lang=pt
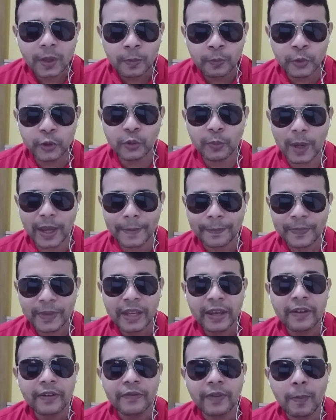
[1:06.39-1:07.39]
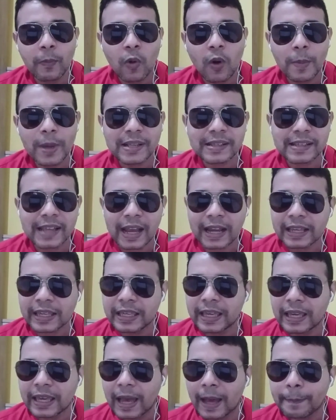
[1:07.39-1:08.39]
Muito bem. Vamos começar
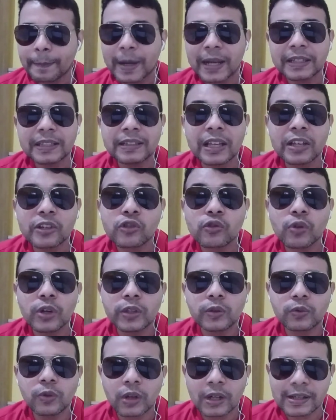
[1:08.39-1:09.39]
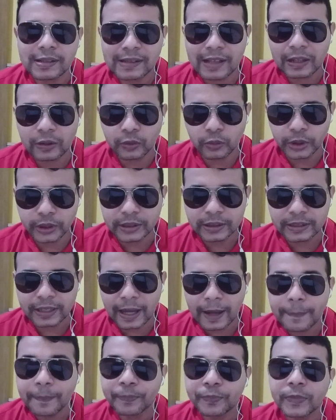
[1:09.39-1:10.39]
aqui a partir das 8 horas da noite,
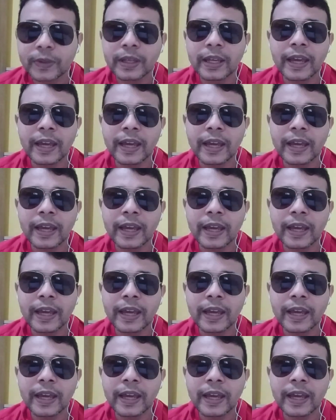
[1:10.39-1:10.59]
tá?